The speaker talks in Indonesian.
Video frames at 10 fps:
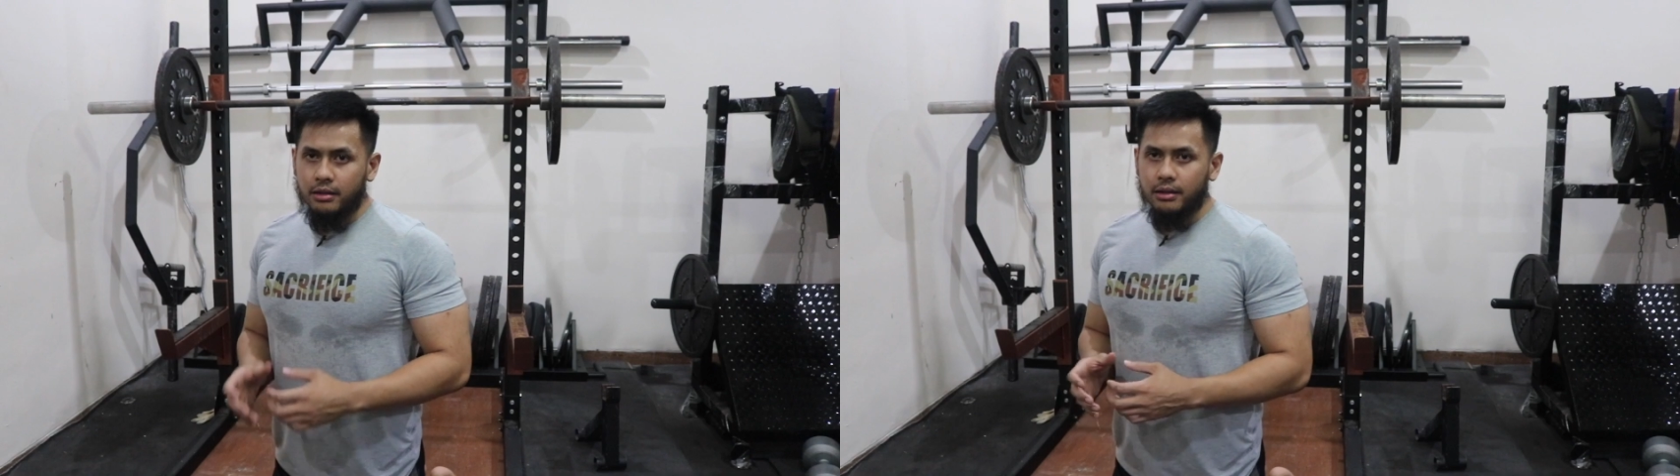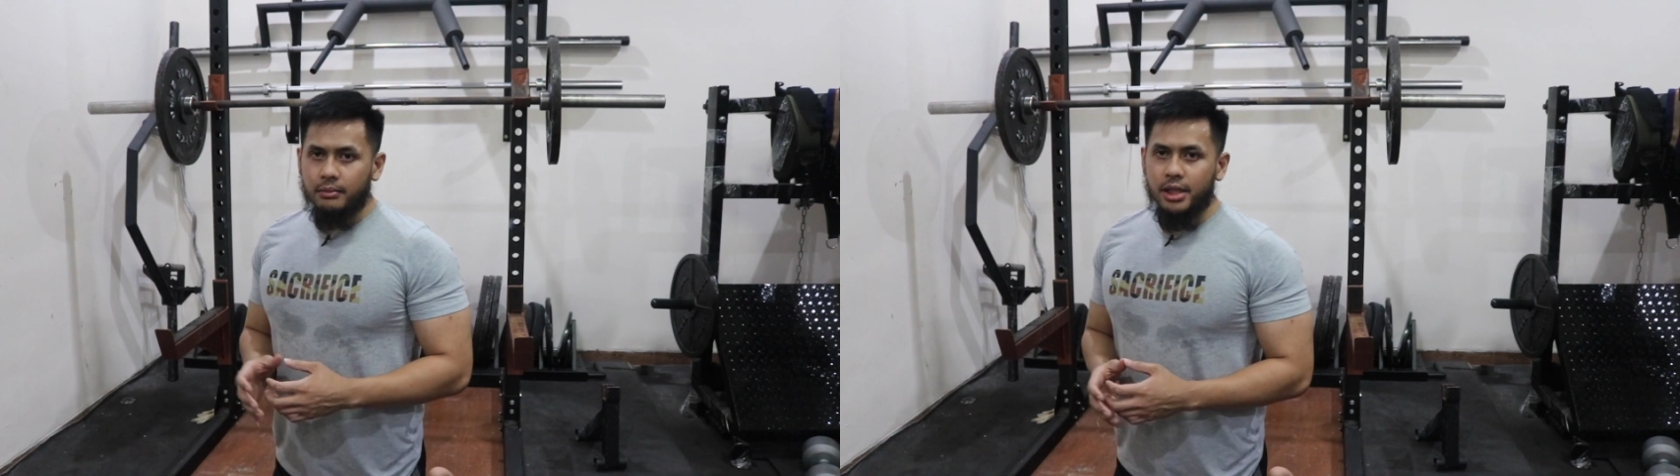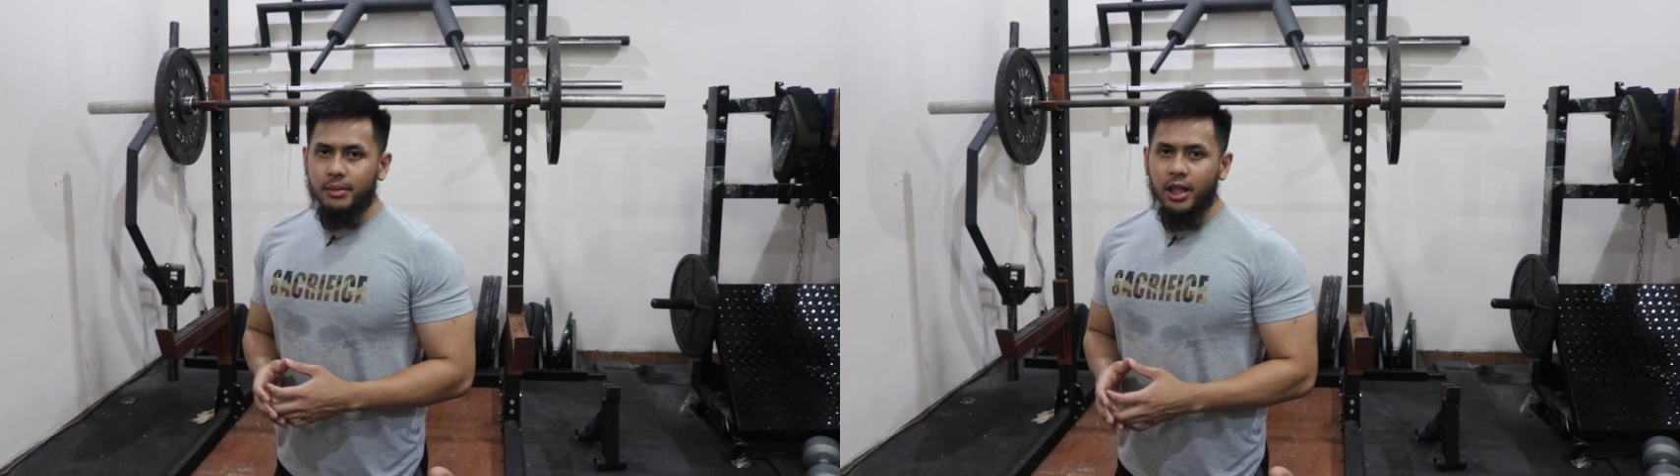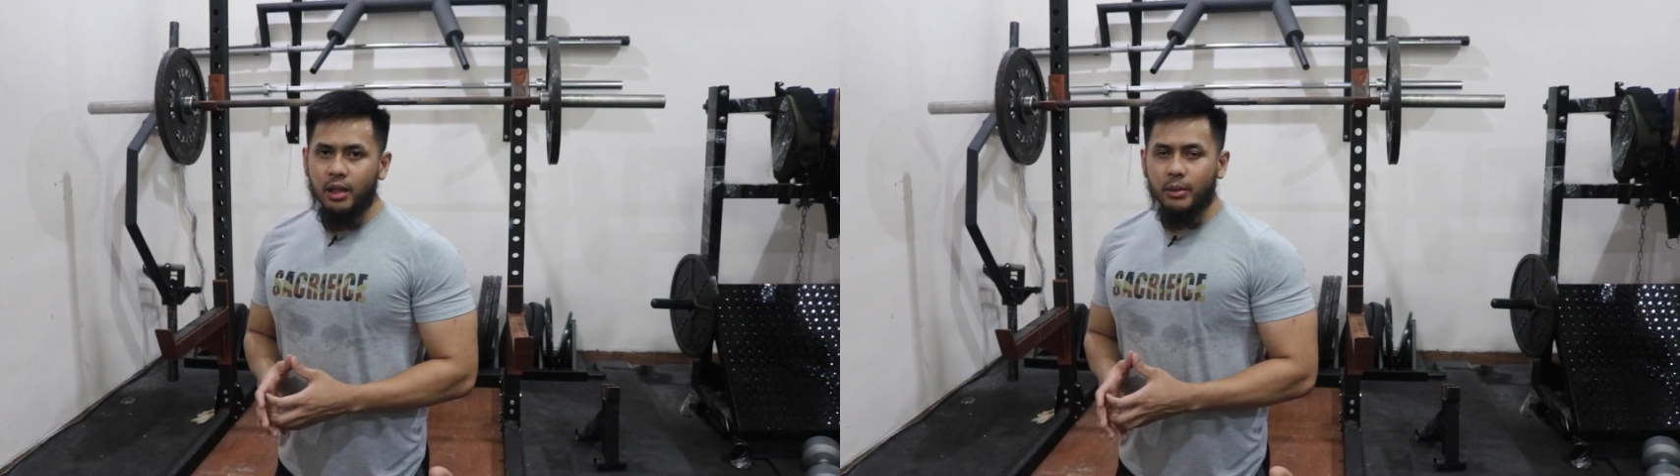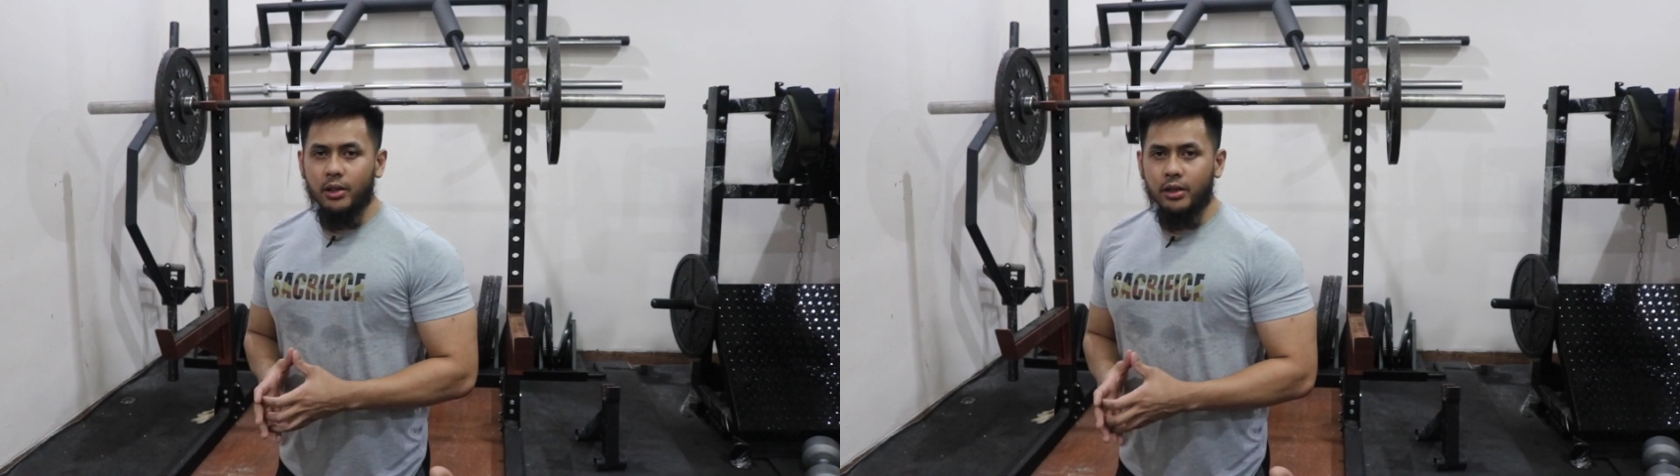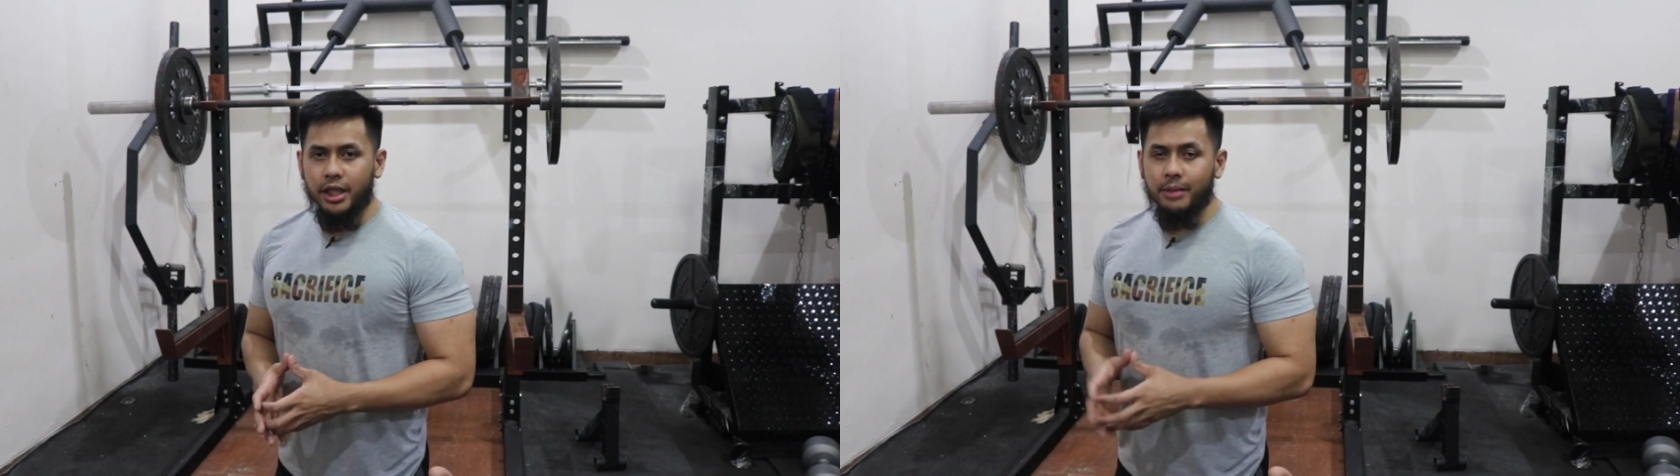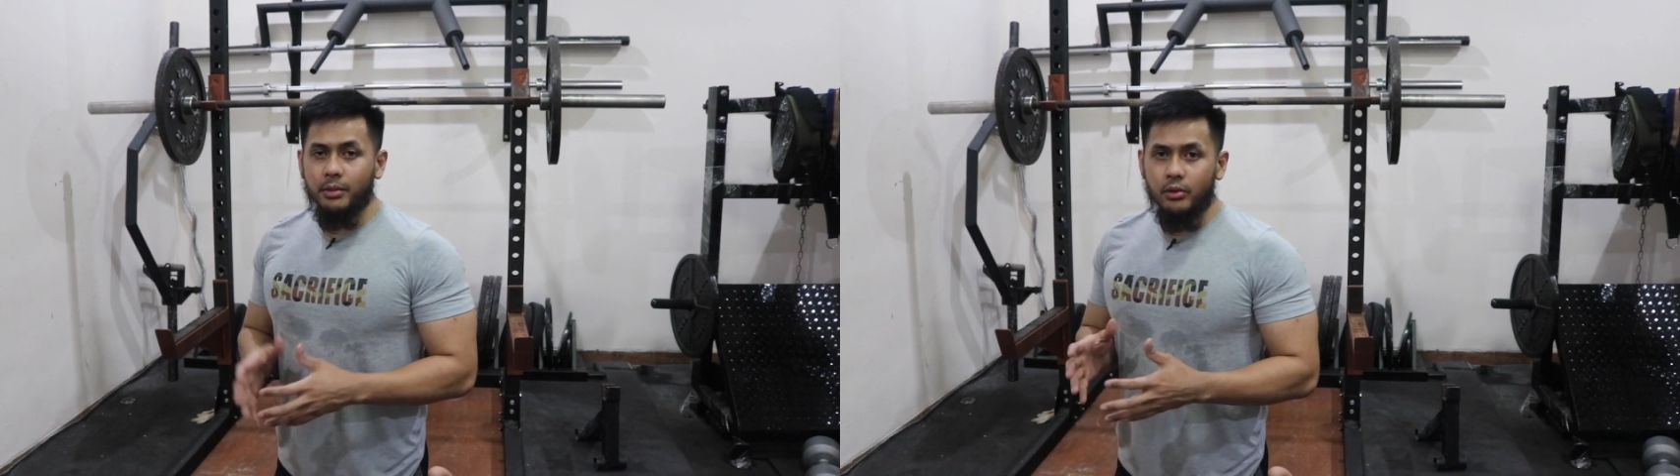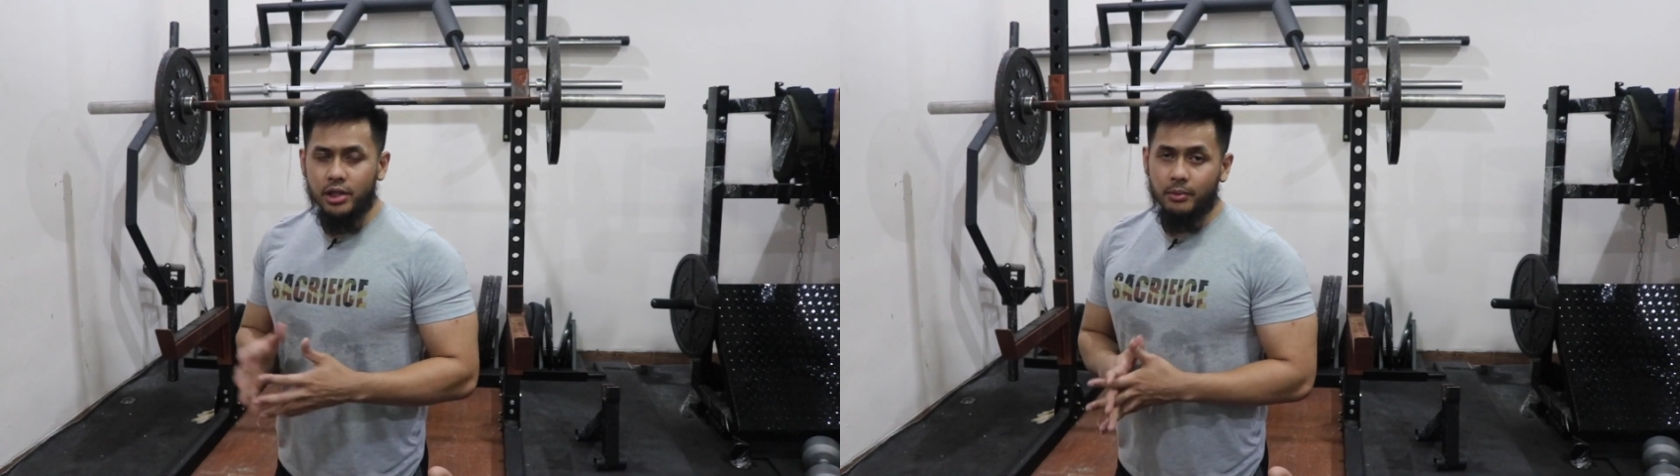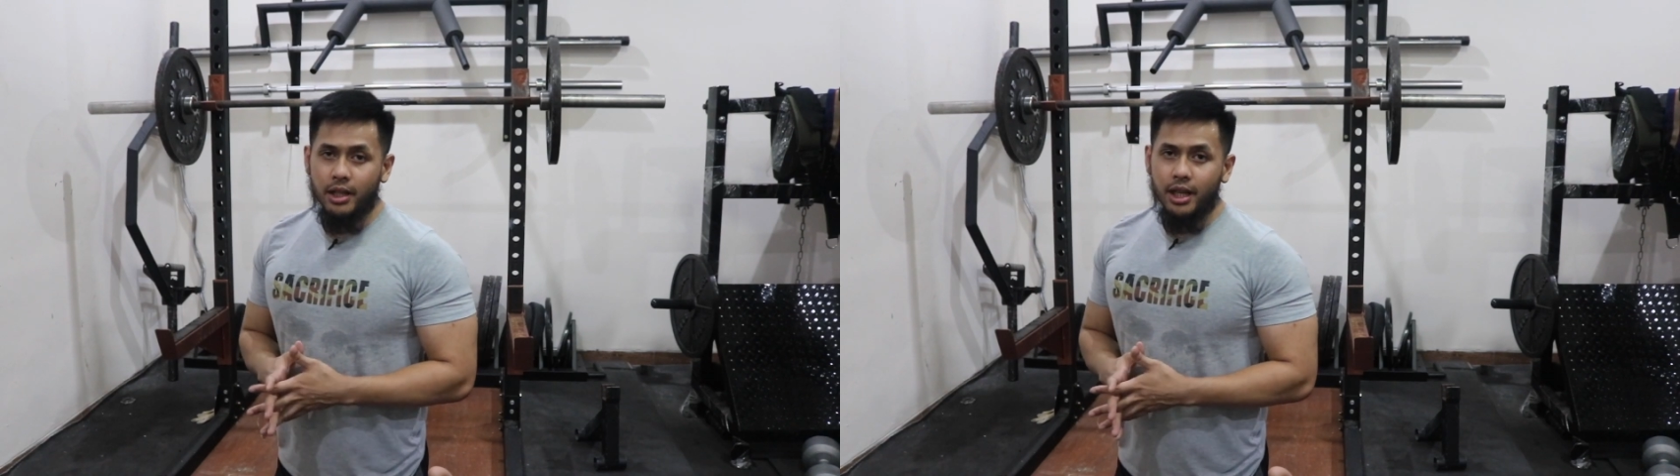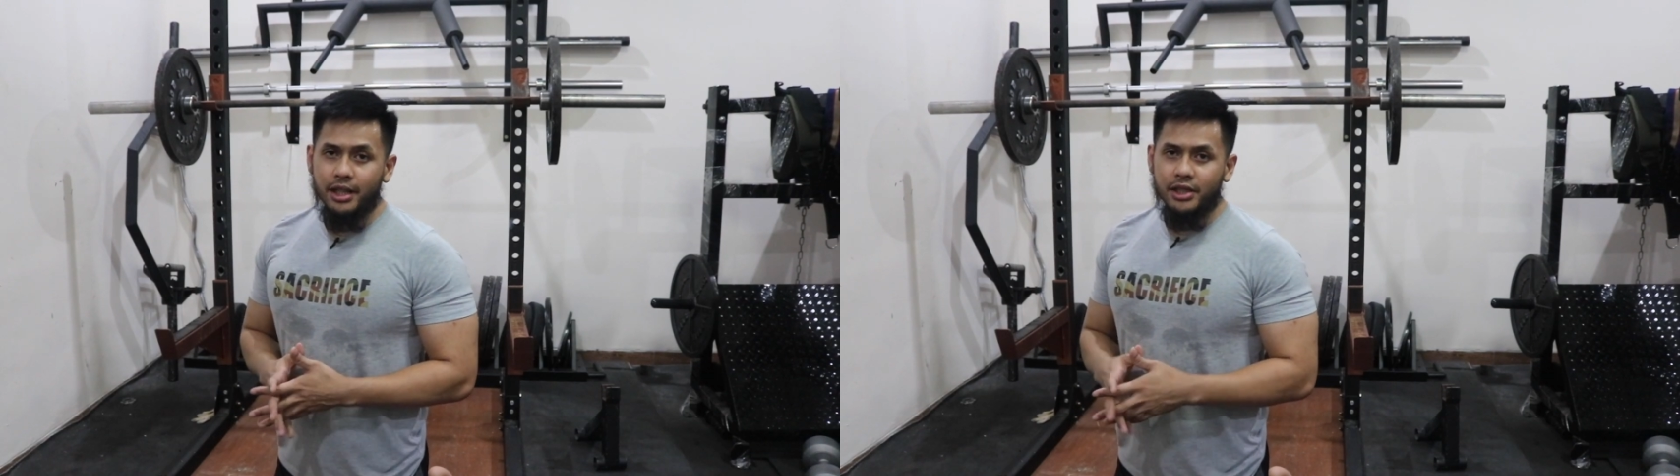Bismillahirrahmanirrahim. What's up
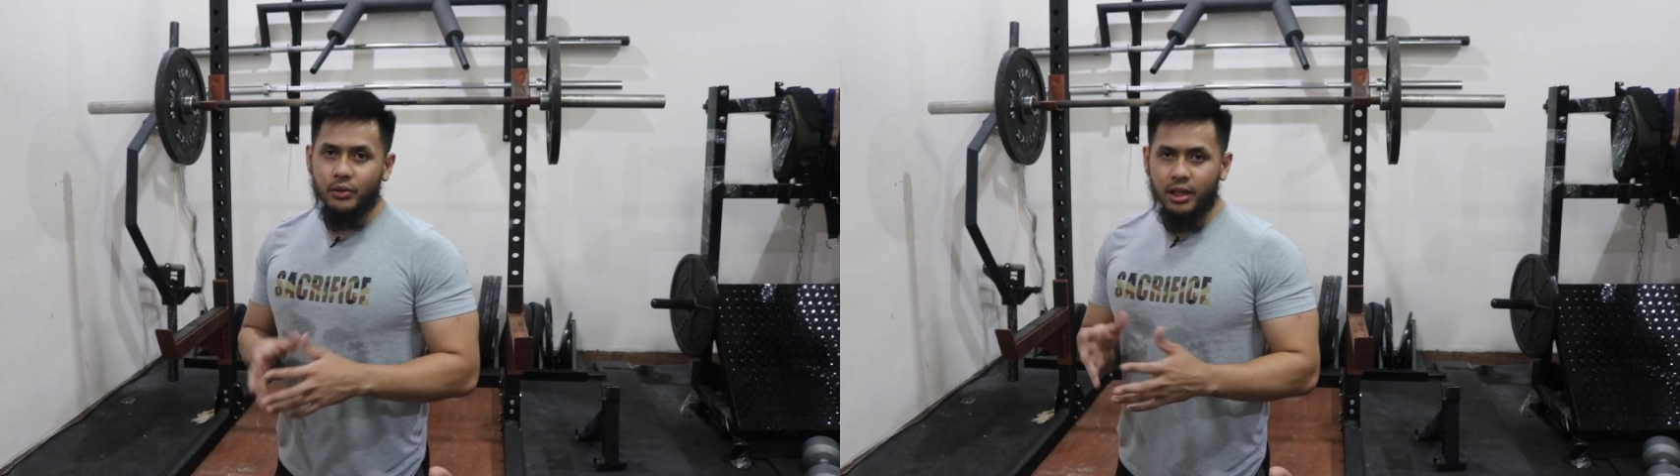guys?